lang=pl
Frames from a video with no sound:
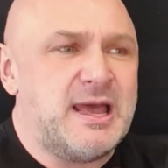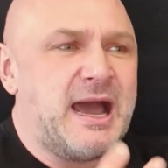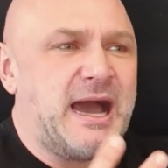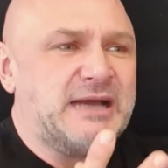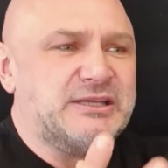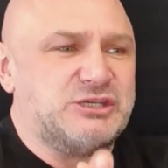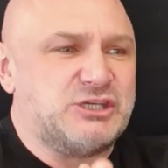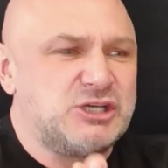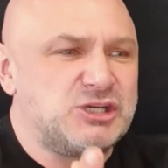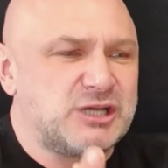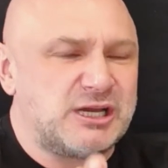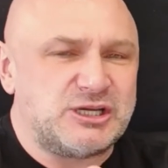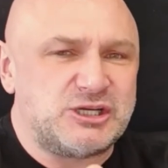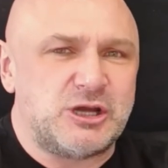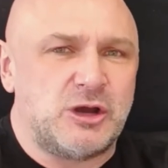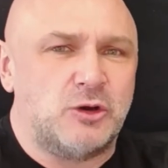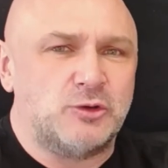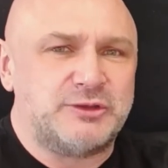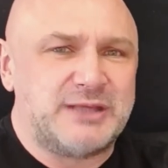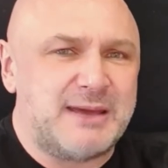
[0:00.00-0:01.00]
a dzisiaj
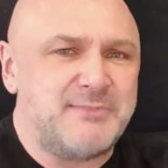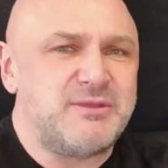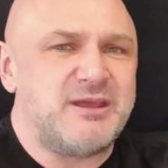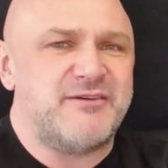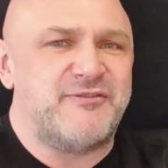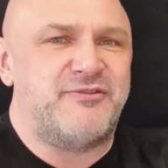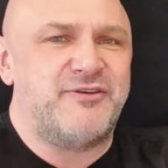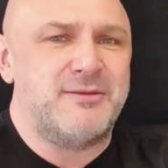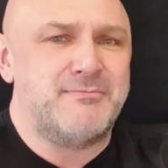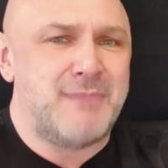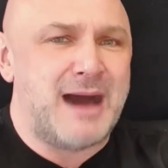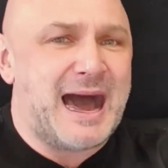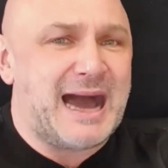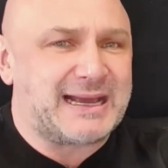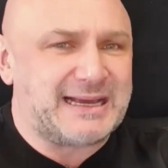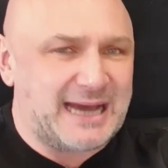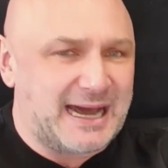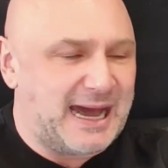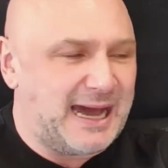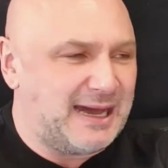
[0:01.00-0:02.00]
się ode mnie
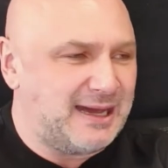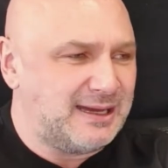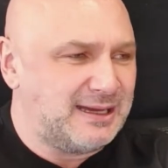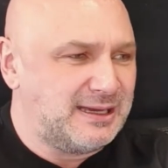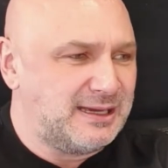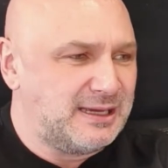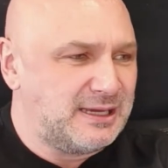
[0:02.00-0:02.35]
wymaga,